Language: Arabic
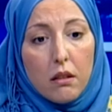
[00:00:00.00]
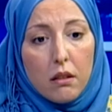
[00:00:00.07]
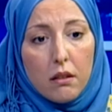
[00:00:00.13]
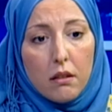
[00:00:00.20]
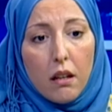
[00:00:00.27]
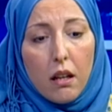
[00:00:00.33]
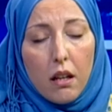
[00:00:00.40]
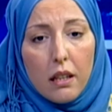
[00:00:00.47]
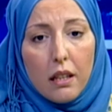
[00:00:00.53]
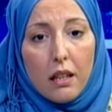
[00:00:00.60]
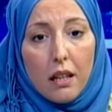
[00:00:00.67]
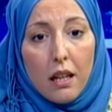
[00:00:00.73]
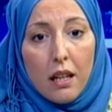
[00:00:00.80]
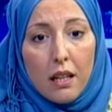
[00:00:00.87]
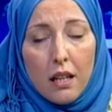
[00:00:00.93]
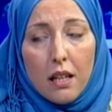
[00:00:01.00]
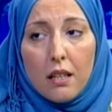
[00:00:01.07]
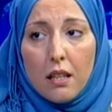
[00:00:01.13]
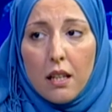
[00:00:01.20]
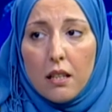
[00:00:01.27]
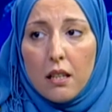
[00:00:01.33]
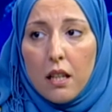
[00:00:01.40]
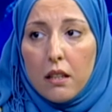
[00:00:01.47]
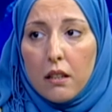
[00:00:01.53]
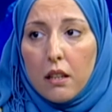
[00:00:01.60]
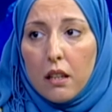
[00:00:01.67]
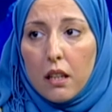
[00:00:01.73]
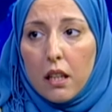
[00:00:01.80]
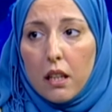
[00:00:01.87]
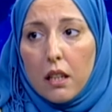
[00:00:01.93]
تقارير على اساس هذا
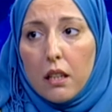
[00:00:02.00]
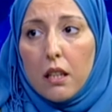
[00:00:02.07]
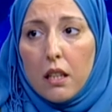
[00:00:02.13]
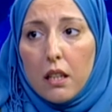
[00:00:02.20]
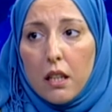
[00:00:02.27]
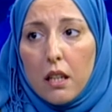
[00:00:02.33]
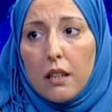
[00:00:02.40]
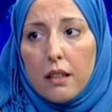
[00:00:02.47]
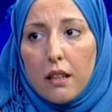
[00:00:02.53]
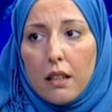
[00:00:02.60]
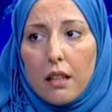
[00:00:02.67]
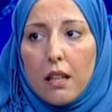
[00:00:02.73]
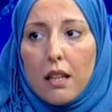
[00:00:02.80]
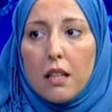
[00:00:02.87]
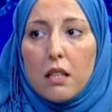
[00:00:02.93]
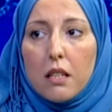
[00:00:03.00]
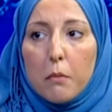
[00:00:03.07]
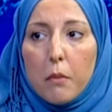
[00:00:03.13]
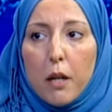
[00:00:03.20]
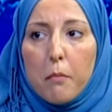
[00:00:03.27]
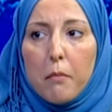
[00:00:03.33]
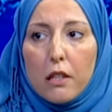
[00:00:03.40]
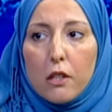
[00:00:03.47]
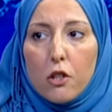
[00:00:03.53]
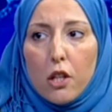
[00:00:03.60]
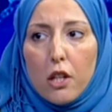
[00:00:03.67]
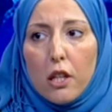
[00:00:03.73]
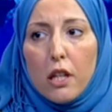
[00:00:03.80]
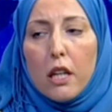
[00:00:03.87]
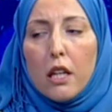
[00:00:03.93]
التقرير يعني هذا التقرير حيصبح
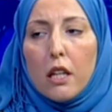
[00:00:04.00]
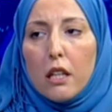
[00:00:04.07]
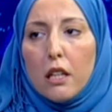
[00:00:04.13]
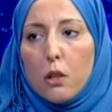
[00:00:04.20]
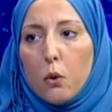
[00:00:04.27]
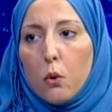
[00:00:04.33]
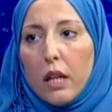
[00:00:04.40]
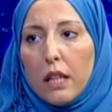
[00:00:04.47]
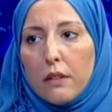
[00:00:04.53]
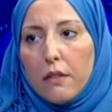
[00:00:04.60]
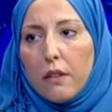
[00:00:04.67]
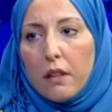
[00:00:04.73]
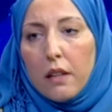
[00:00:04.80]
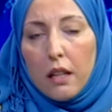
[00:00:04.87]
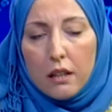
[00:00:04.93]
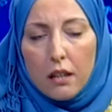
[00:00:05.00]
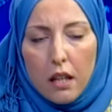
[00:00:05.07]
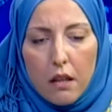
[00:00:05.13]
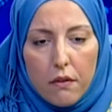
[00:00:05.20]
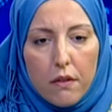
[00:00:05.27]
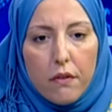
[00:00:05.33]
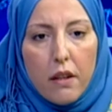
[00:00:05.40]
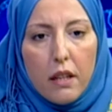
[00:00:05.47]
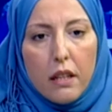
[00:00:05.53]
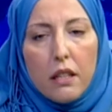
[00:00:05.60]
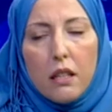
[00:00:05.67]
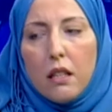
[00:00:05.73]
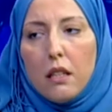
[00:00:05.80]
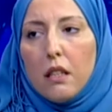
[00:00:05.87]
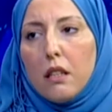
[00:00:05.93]
مرجع لكل الاطراف
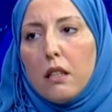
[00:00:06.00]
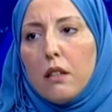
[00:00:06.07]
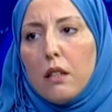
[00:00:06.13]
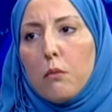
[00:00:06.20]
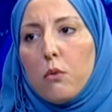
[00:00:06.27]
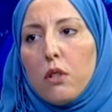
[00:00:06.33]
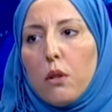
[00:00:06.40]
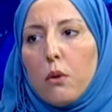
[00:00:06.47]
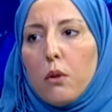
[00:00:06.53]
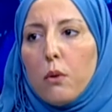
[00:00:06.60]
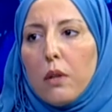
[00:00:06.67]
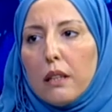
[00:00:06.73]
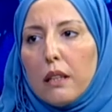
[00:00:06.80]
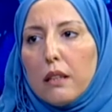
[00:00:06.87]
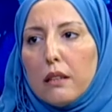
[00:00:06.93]
الفاعلين يعني على المستوى الوطني